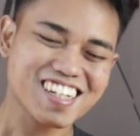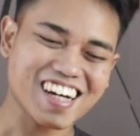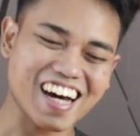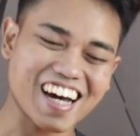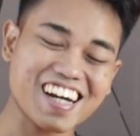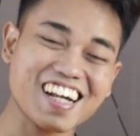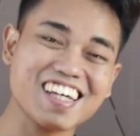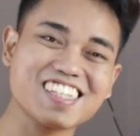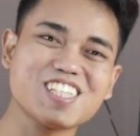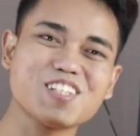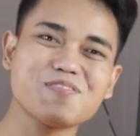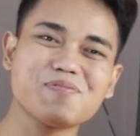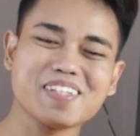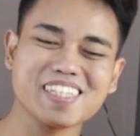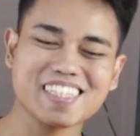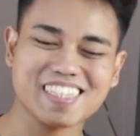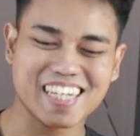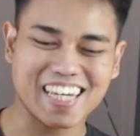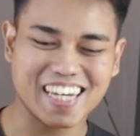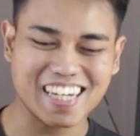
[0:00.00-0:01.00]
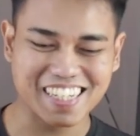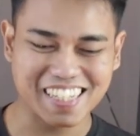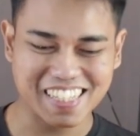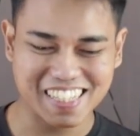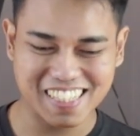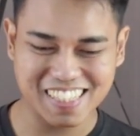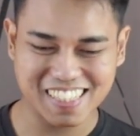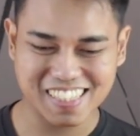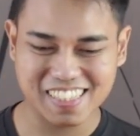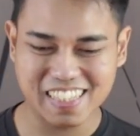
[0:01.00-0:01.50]
karena GP
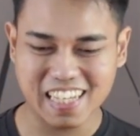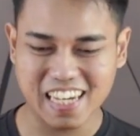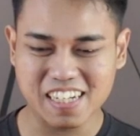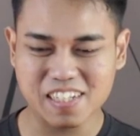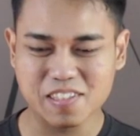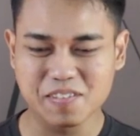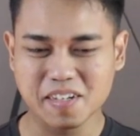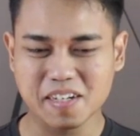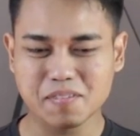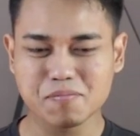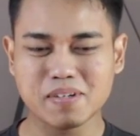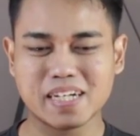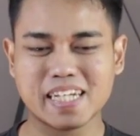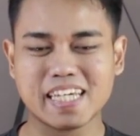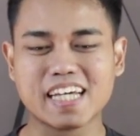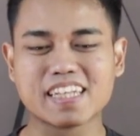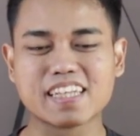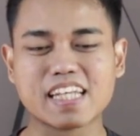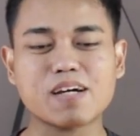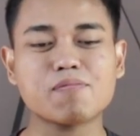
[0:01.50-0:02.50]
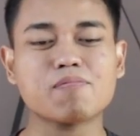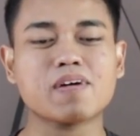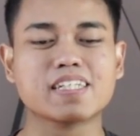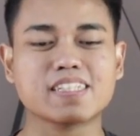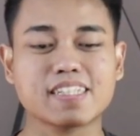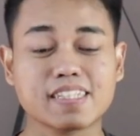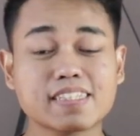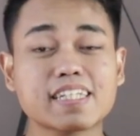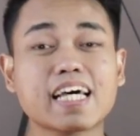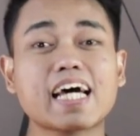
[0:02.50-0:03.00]
series dan gue melihat emang
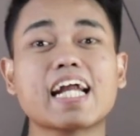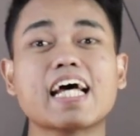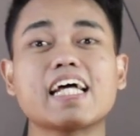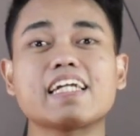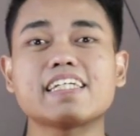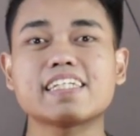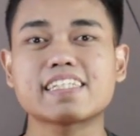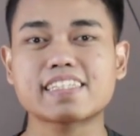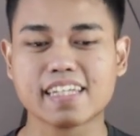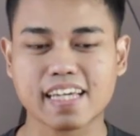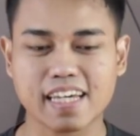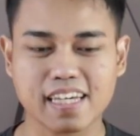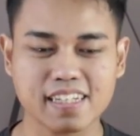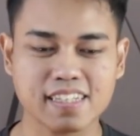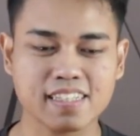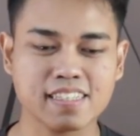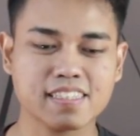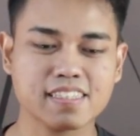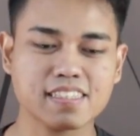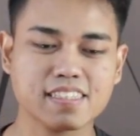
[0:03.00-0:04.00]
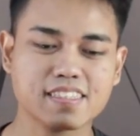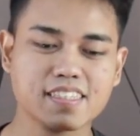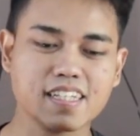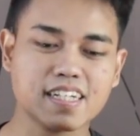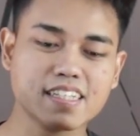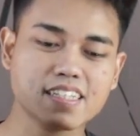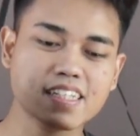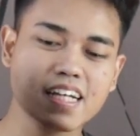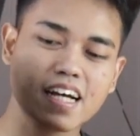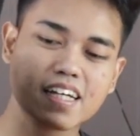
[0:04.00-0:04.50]
secara desain
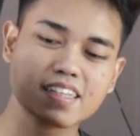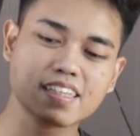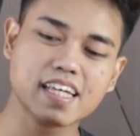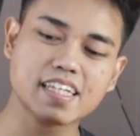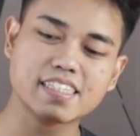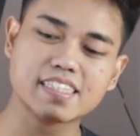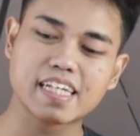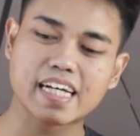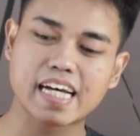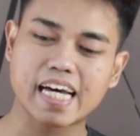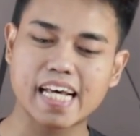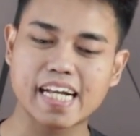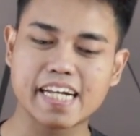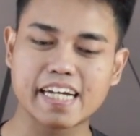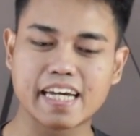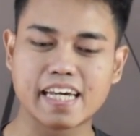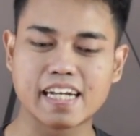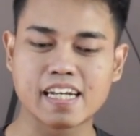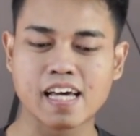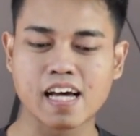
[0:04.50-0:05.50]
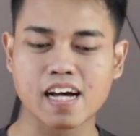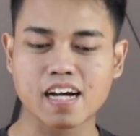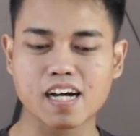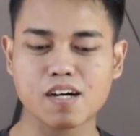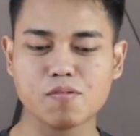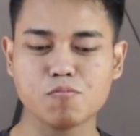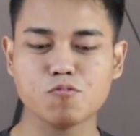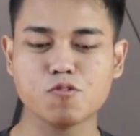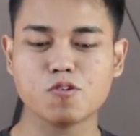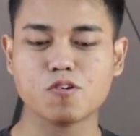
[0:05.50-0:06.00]
ternyata sekarang
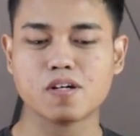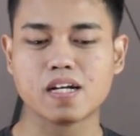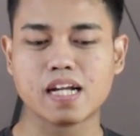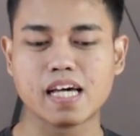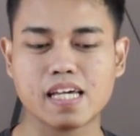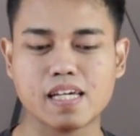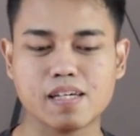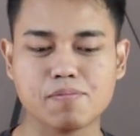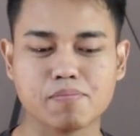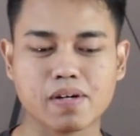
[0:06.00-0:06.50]
NHK mulai